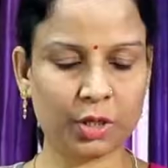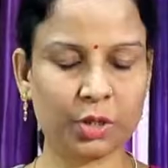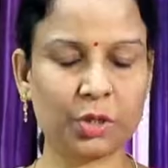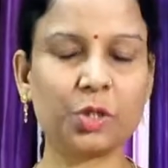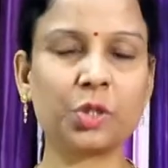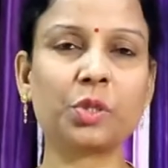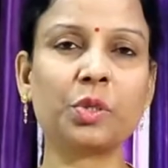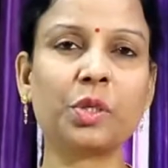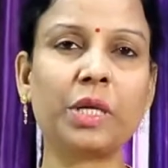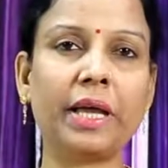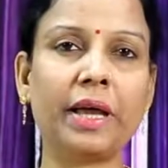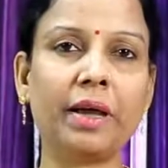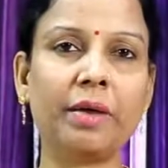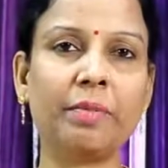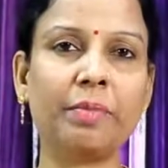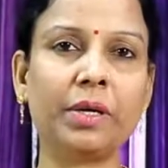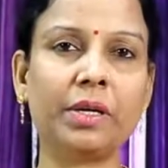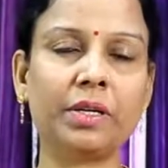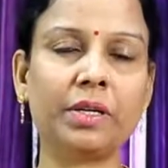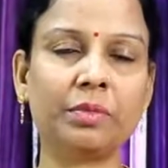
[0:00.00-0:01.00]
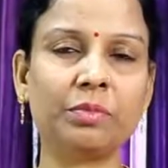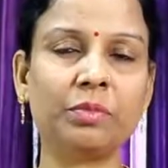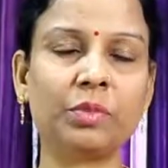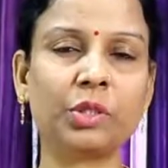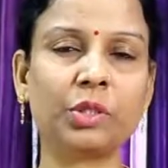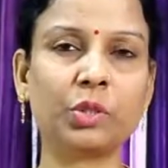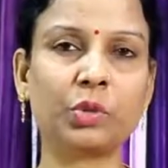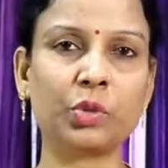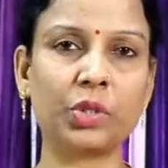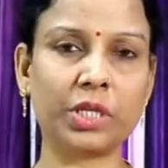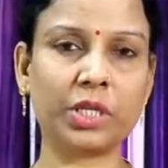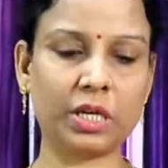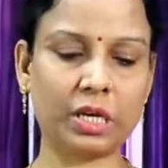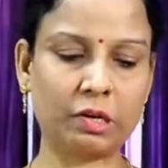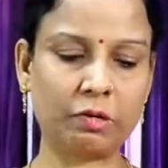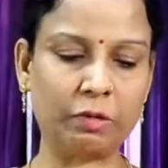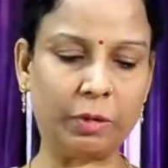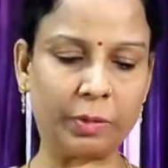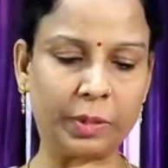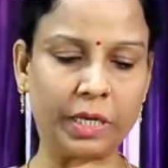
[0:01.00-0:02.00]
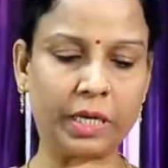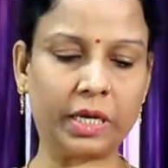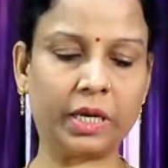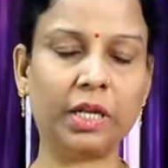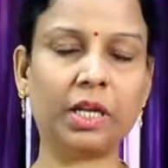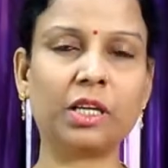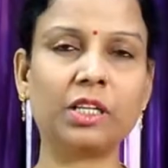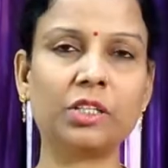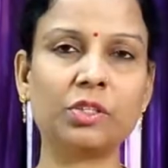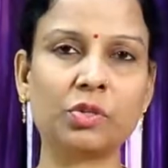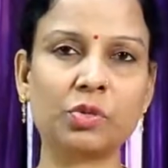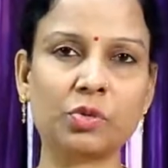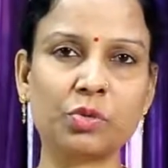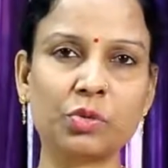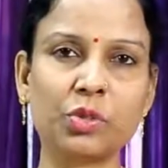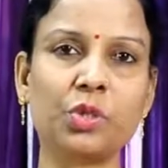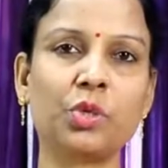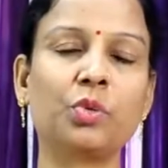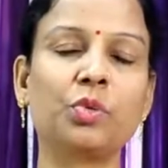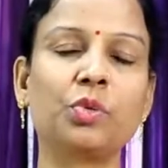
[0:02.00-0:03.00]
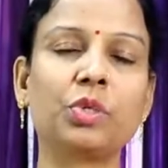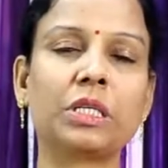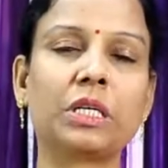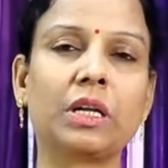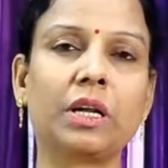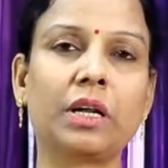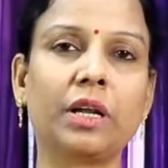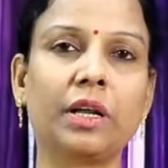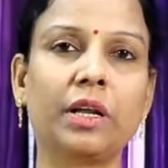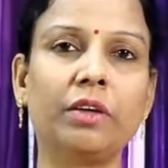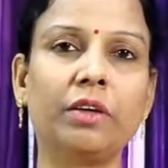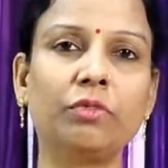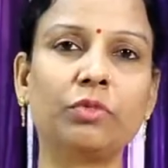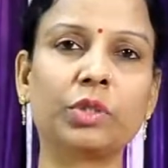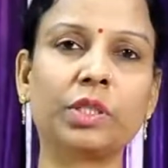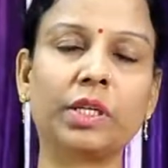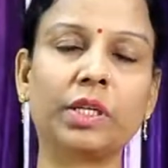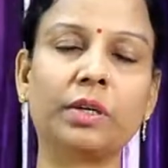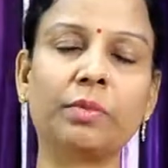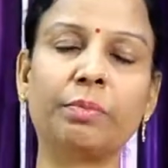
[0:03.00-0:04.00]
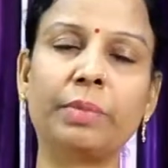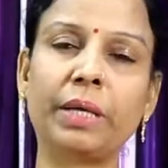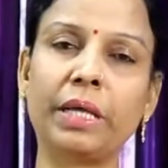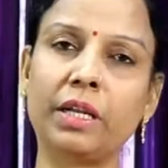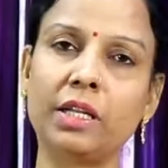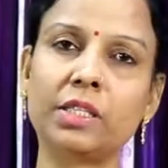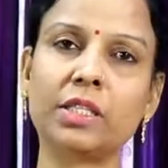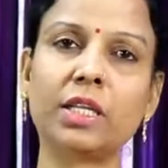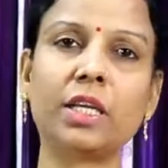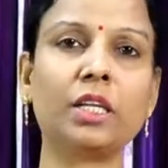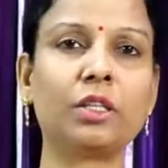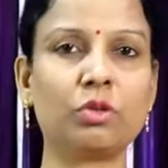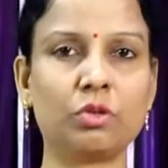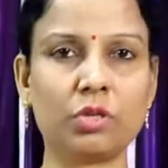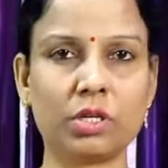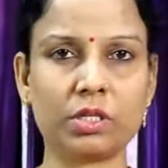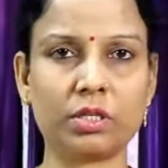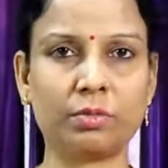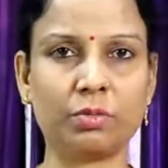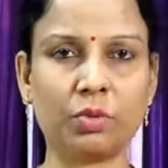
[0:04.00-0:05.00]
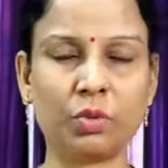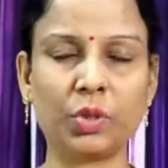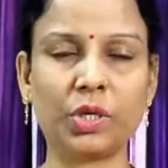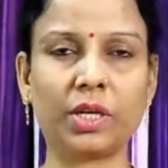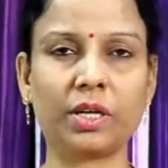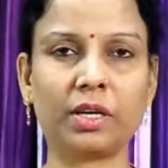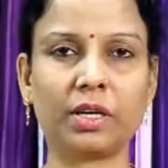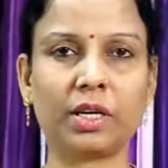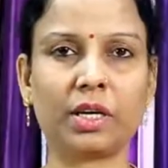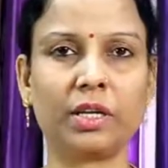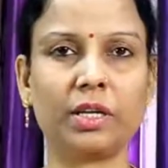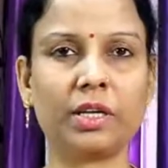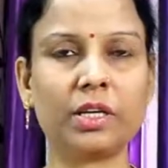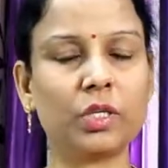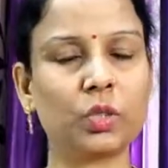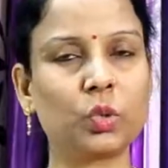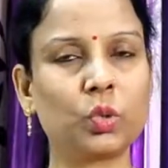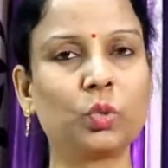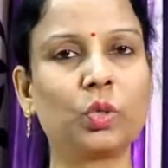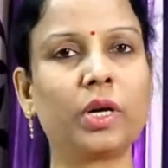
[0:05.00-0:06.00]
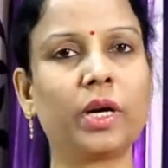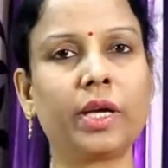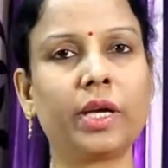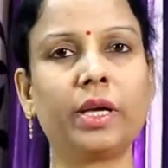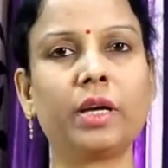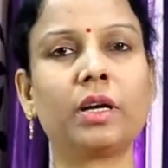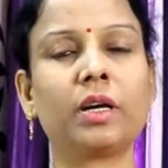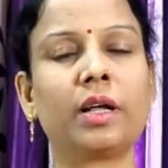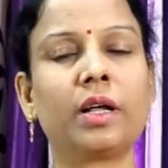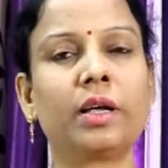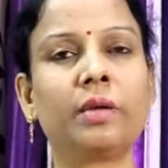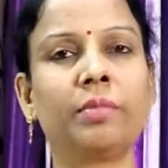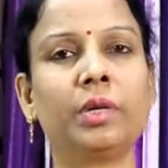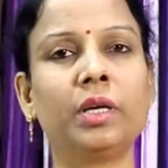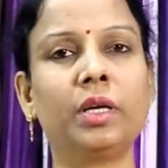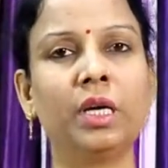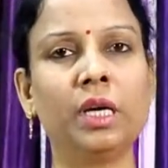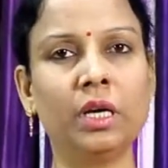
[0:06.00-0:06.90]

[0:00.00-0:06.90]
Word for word: दोस्तों यहाँ पर हम सूजी का हलवा बनाने के लिए जो सूजी यूज़ कर रहे हैं उसे हम पहले से ही थोड़ा सा भून के रख लिए हैं सूखा ही कढ़ाई में